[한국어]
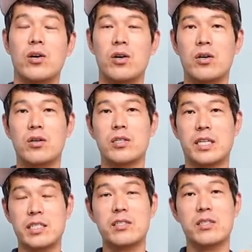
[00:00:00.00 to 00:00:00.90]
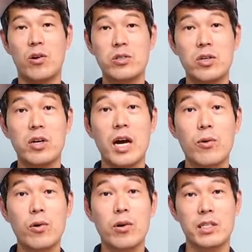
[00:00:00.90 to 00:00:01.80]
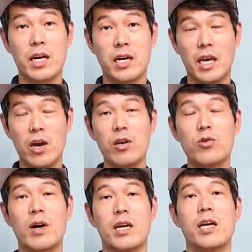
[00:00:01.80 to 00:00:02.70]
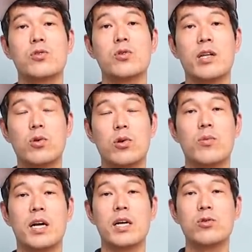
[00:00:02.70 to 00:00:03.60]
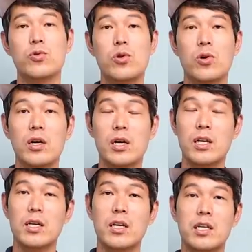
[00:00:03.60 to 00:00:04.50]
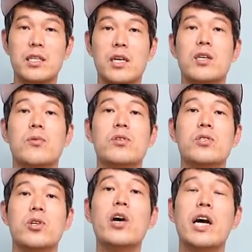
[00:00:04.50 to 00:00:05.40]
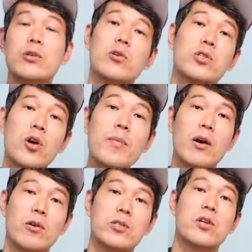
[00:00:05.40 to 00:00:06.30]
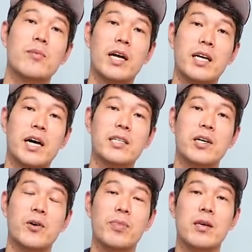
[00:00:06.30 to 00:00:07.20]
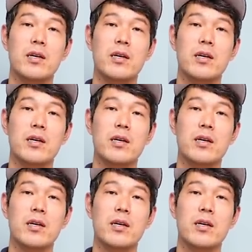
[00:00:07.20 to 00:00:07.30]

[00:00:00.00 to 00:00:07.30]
어, 자식들을 걱정을 하고 그 제가 케어링도 많이 해주고 멘토링도 많이 해주고 이사님은 저희 가족을 정말 걱정을 많이 하세요.